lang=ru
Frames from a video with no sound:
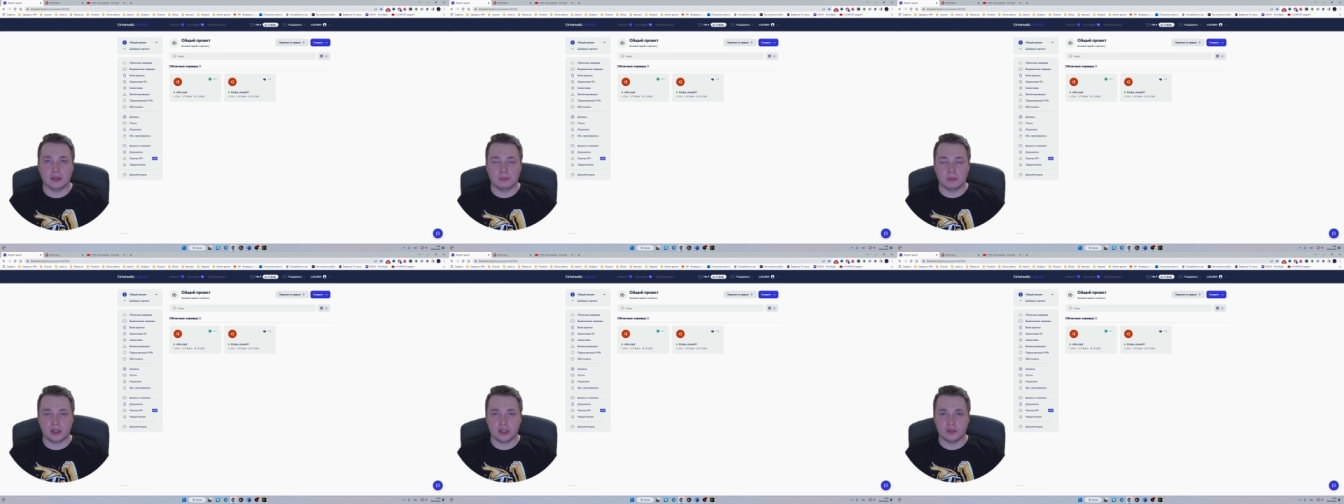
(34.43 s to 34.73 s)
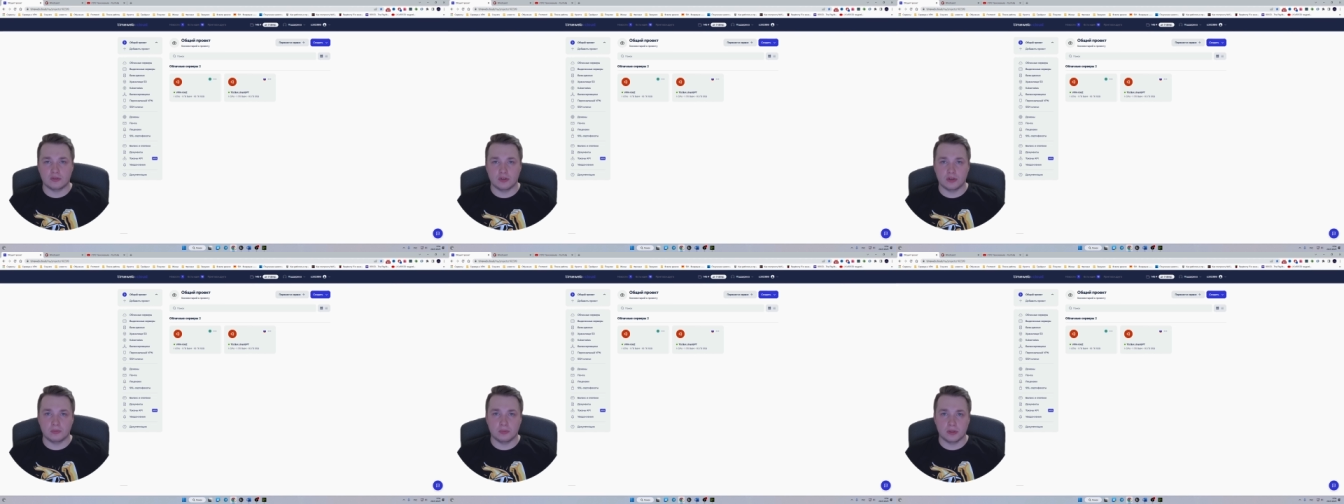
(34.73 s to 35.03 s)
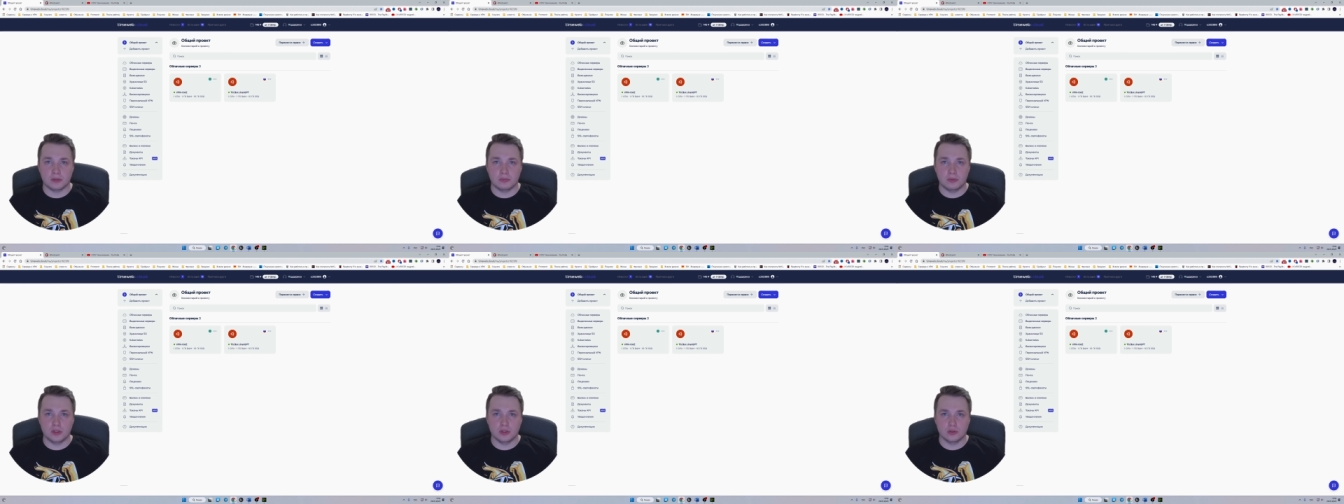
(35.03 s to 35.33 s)
оплачивать
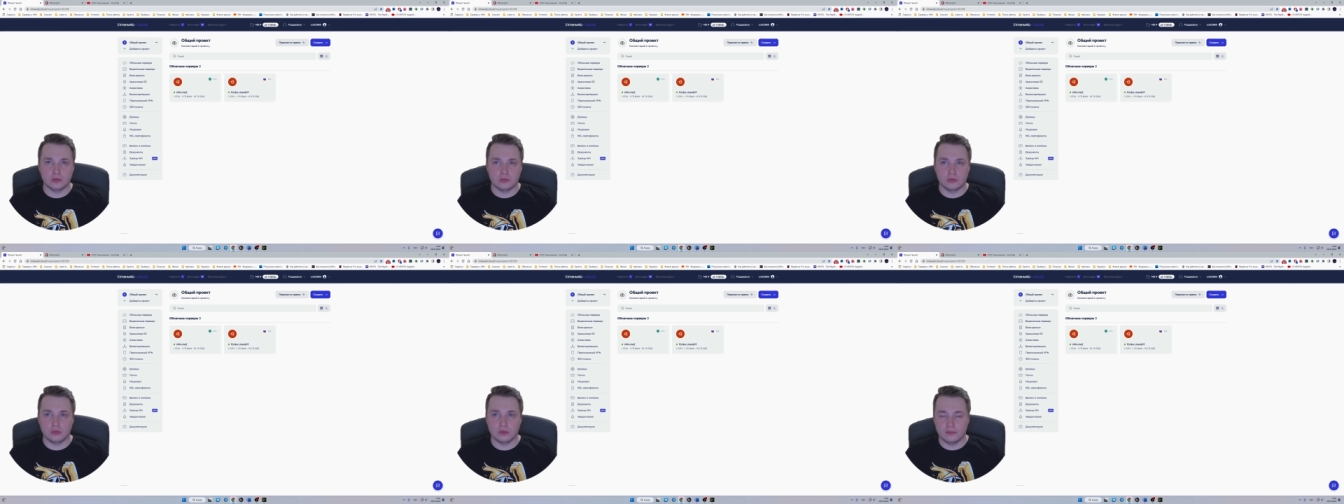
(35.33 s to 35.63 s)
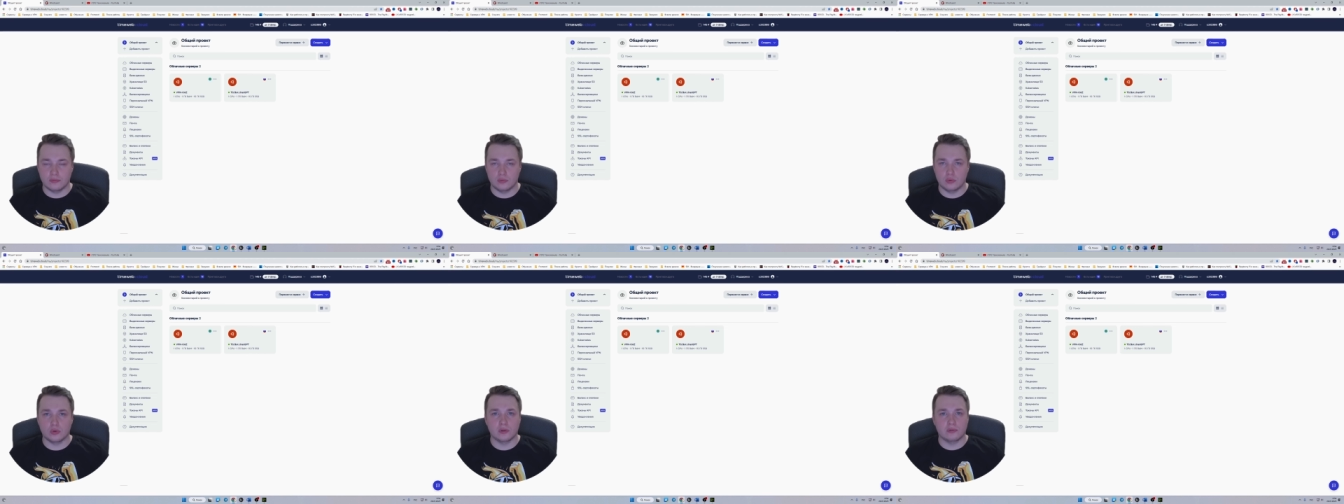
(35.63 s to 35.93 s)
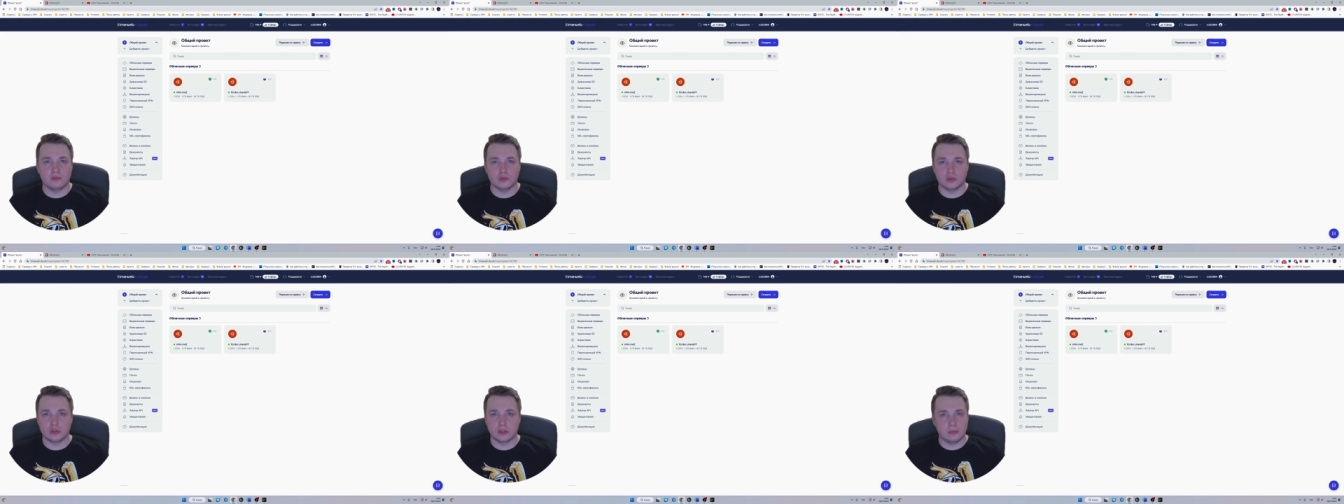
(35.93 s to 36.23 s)
подписку, а
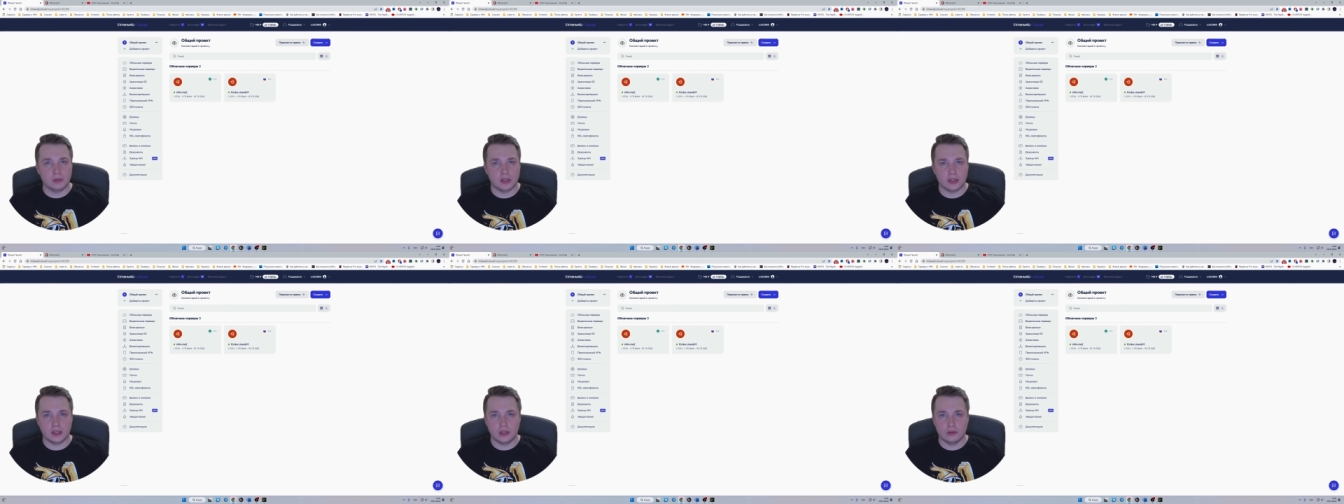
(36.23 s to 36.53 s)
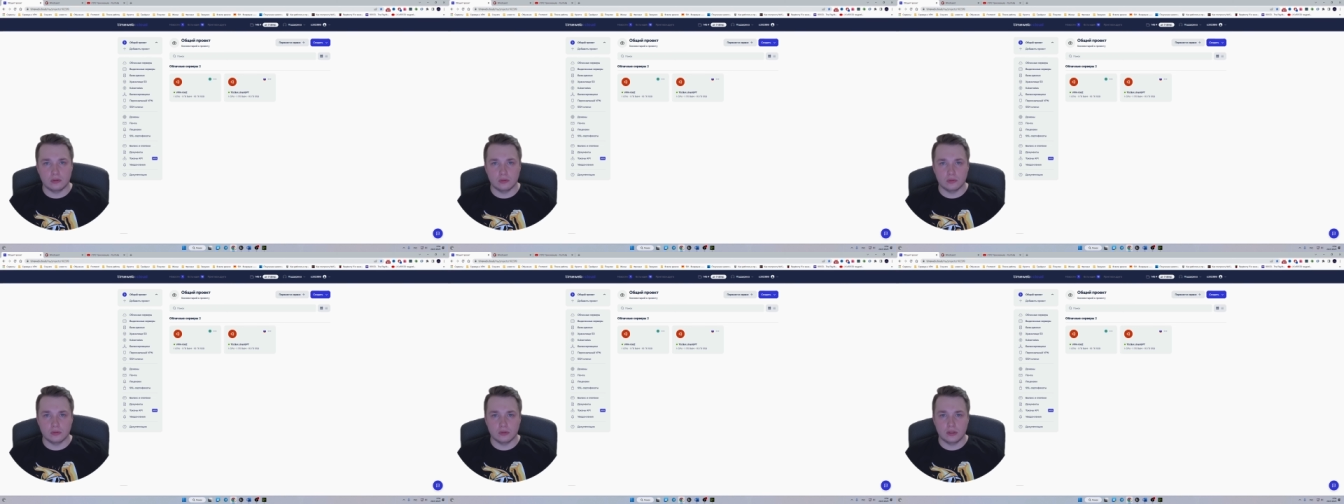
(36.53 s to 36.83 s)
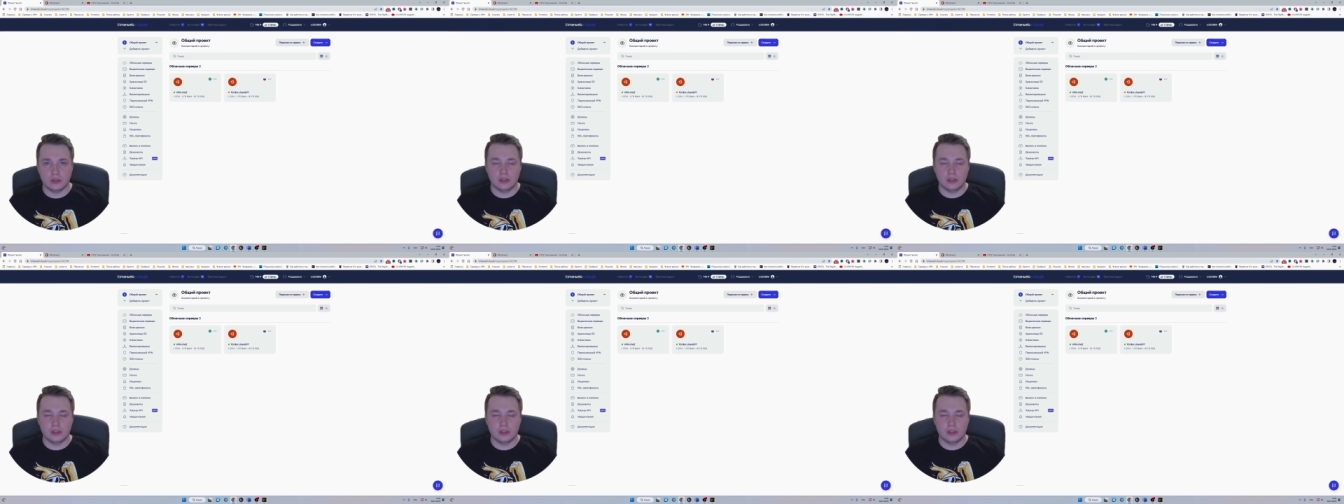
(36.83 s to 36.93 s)
вдруг его заблокируют.